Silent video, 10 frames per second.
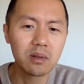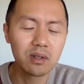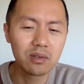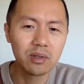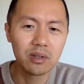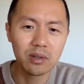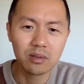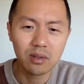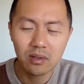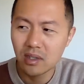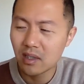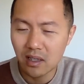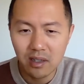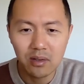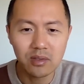多了去了。有时候意大
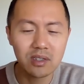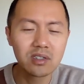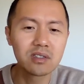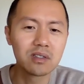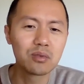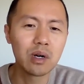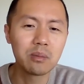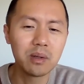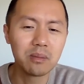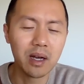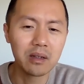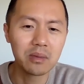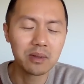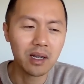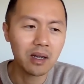利有些时装品牌，是
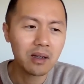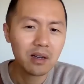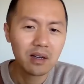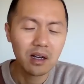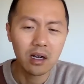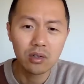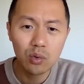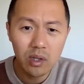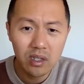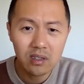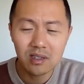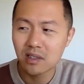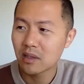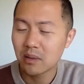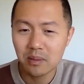不是啊？瑞士、
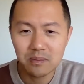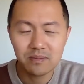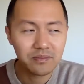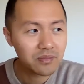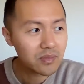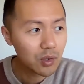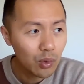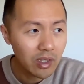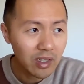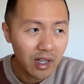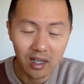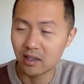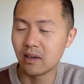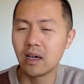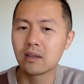那个瑞典
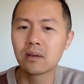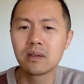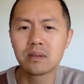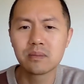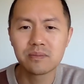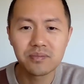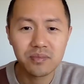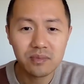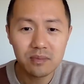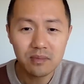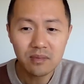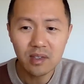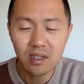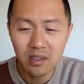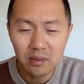是吧？这个，
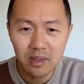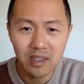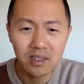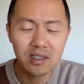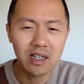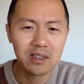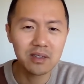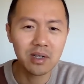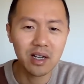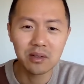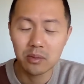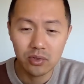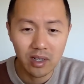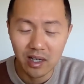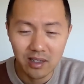你那个宜家集团，我
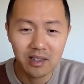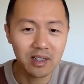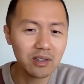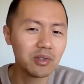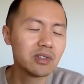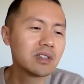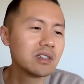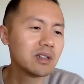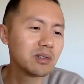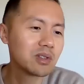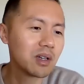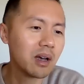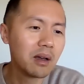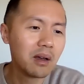就开的也是全世界都是，